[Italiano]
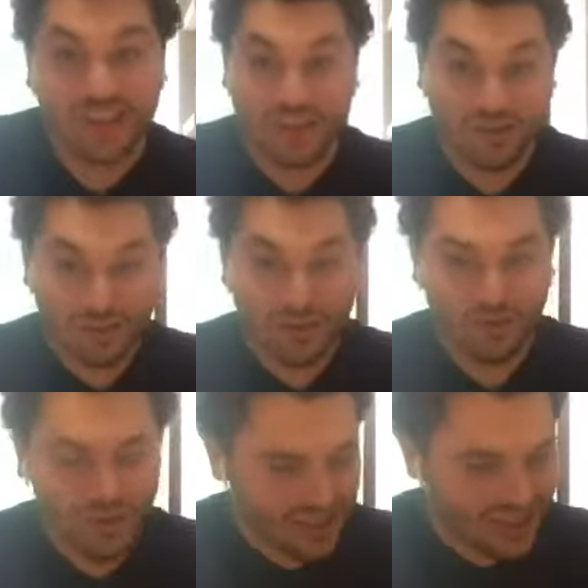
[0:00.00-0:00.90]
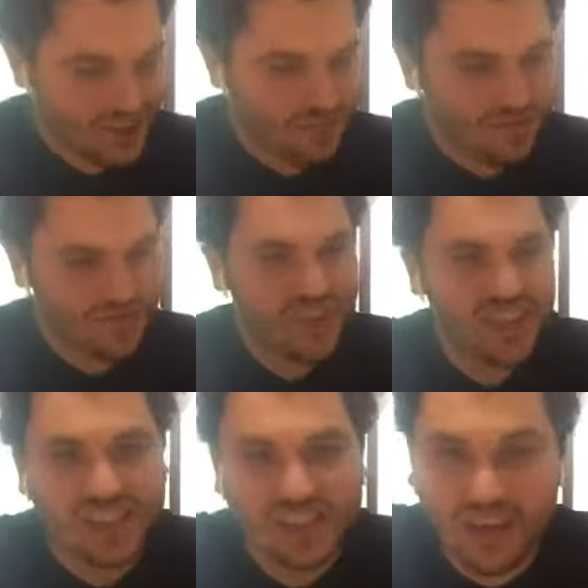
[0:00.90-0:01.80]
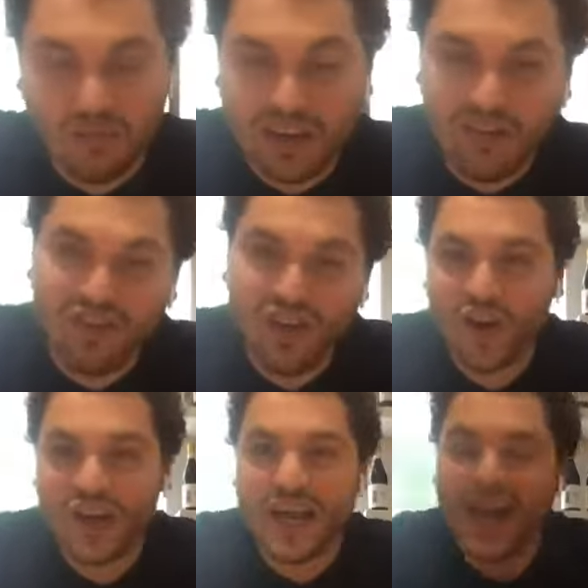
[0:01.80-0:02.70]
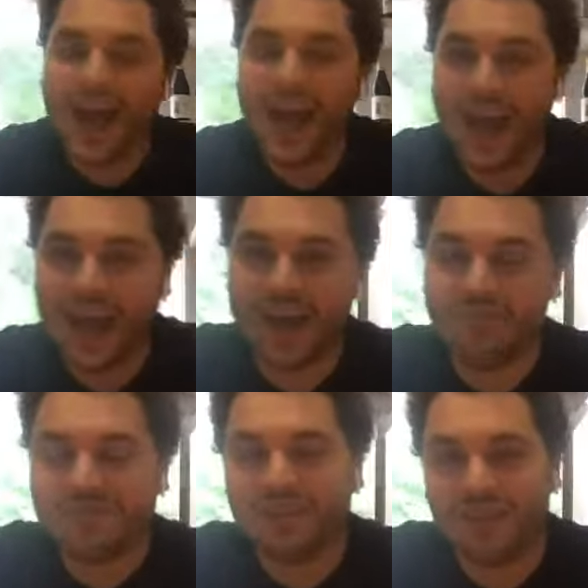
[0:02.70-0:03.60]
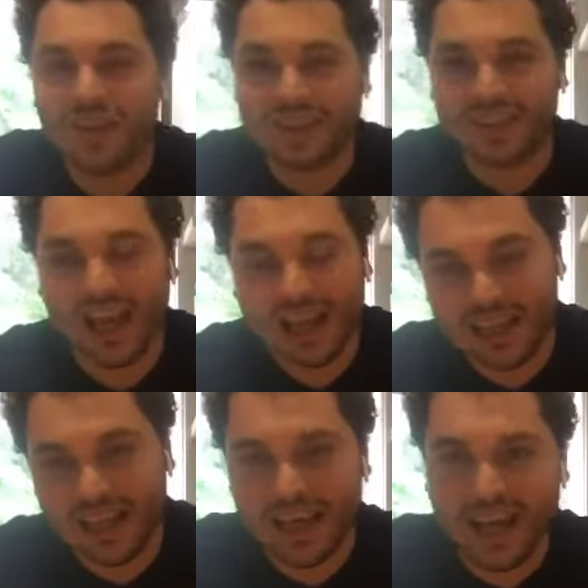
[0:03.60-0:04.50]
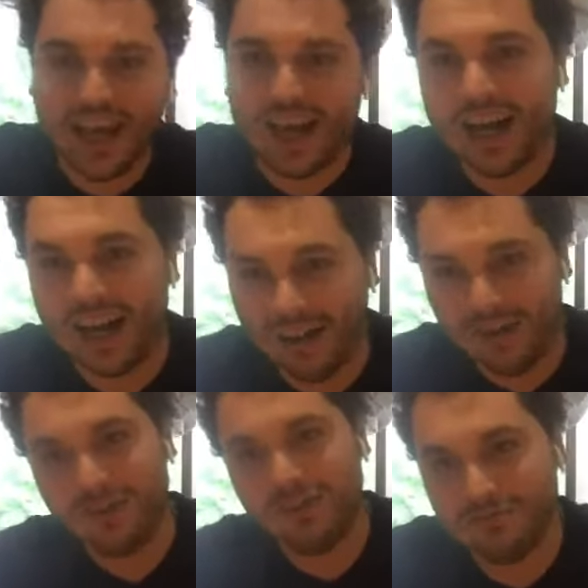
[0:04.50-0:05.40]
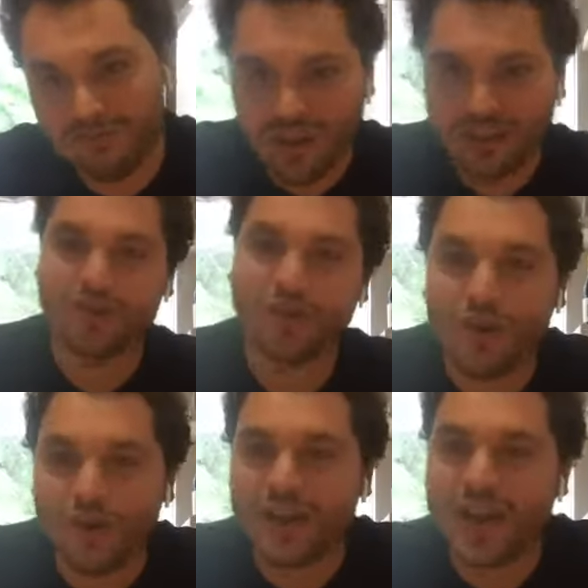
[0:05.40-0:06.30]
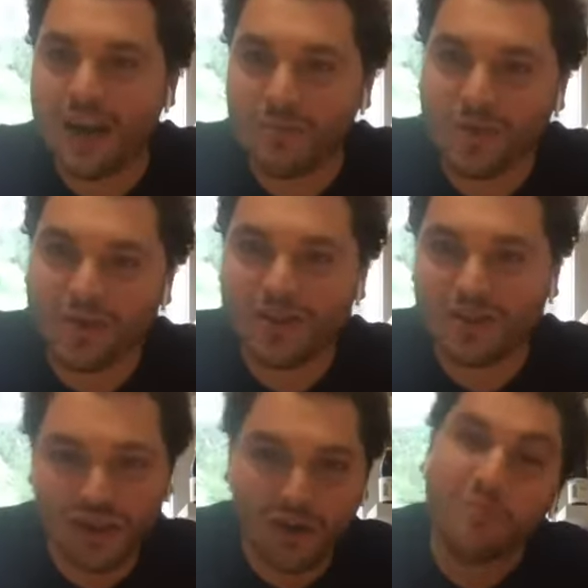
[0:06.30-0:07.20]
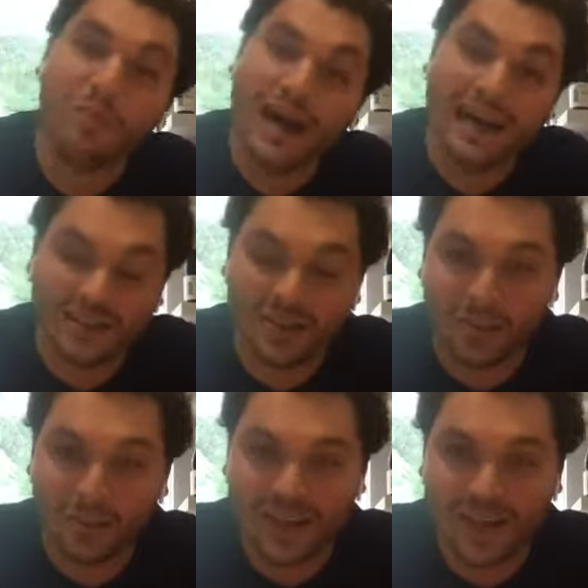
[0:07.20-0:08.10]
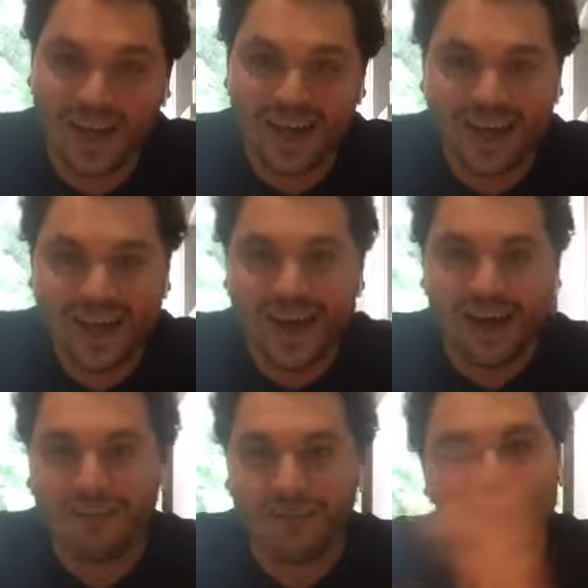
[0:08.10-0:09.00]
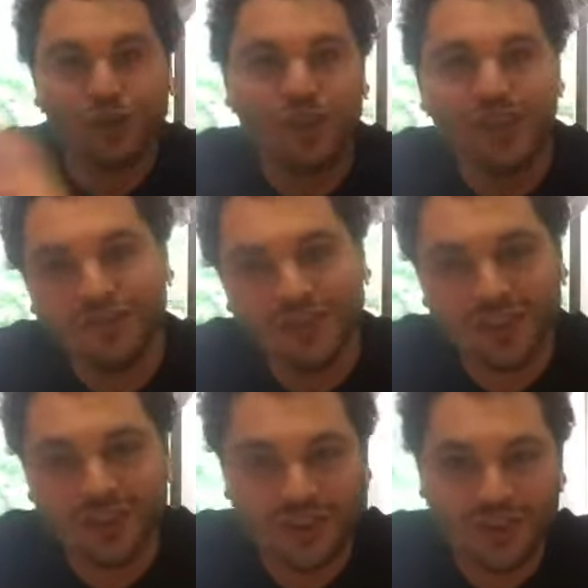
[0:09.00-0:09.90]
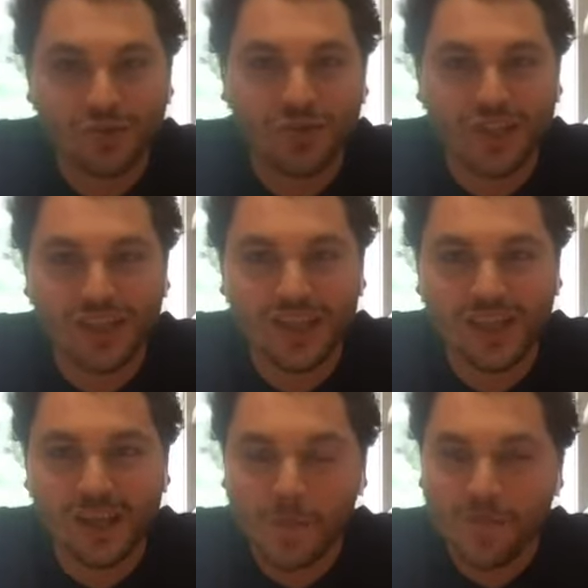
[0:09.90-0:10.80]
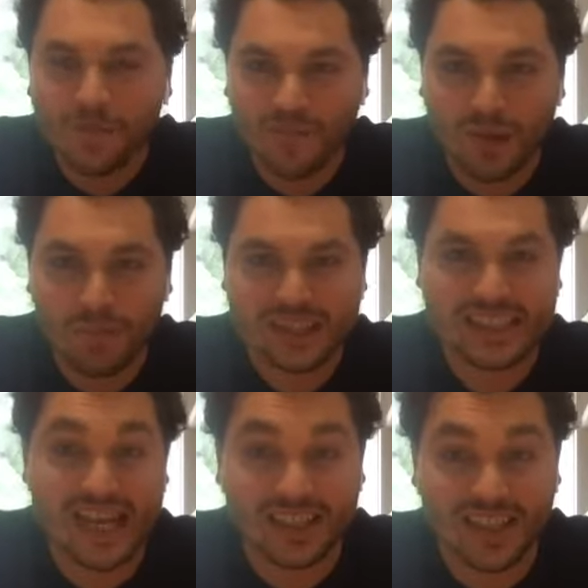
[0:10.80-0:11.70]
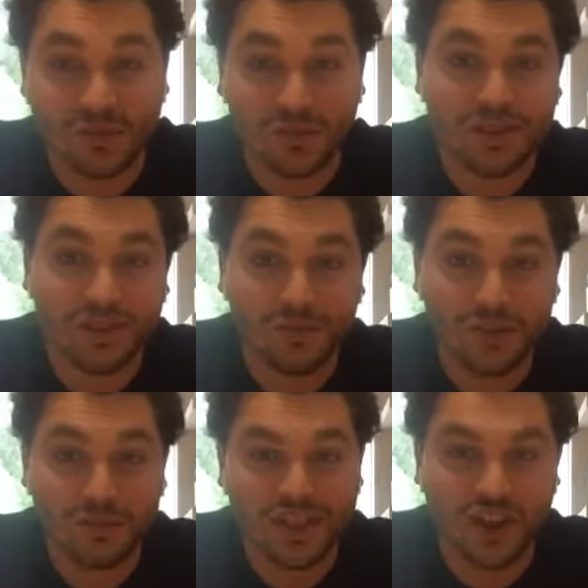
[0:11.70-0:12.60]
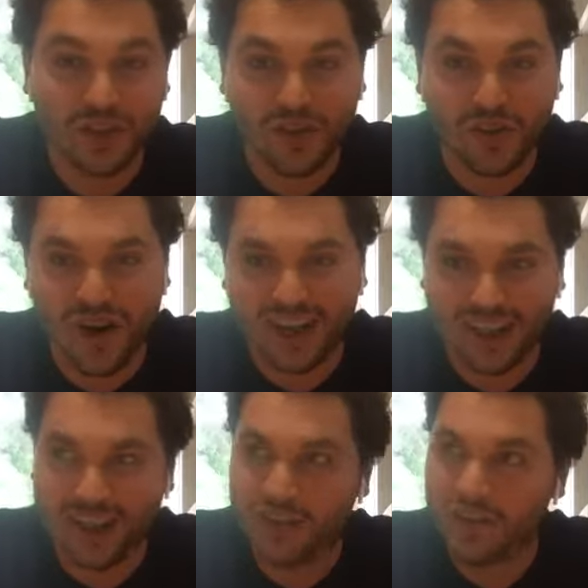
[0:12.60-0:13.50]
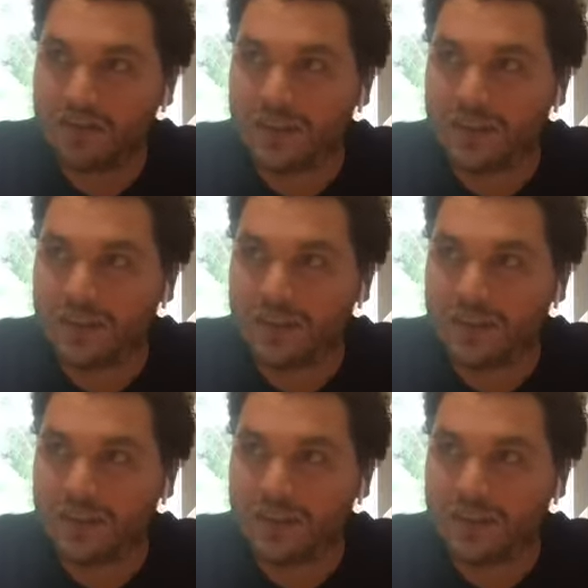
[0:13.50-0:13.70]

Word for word: ciao a tutti. Sì, Mirafiore, Mirafiore è stata una storia, più che una storia, un parto, perché ha avuto delle vicissitudini mm, pazzesche in questi ultimi cento anni, no?